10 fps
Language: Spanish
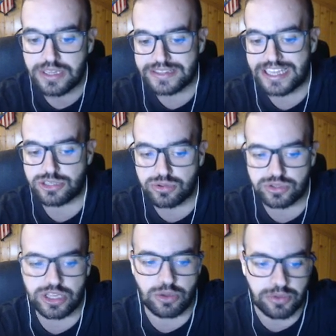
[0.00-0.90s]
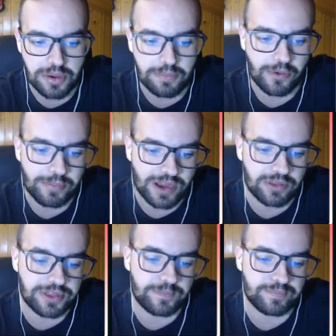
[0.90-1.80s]
de su sustitución por
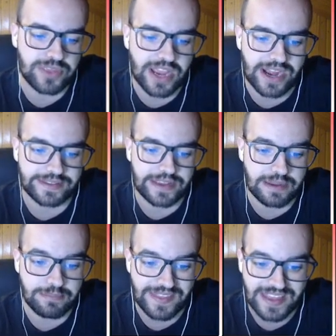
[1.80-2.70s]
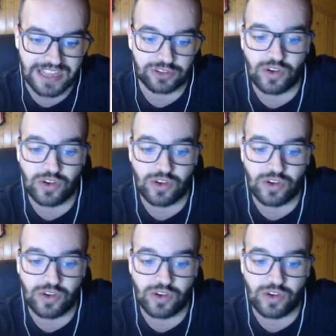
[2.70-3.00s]
precaución de carácter inmediato.